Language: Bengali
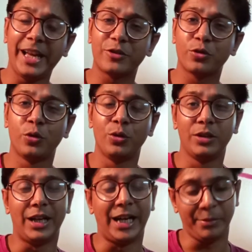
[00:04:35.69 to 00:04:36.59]
একশো
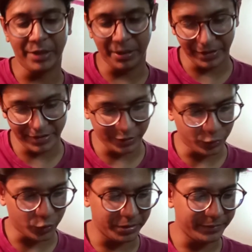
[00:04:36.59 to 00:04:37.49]
আট মেগাপিক্সেল
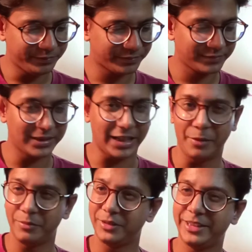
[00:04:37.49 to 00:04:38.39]
করবে
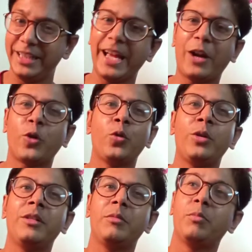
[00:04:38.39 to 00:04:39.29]
ঠিক এখনও
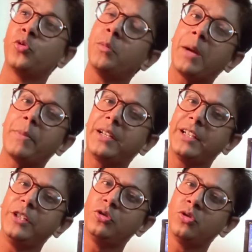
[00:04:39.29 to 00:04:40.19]
পুরো
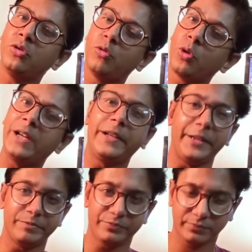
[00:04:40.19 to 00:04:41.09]
ব্যাপারটা কিন্তু ঘোলাটে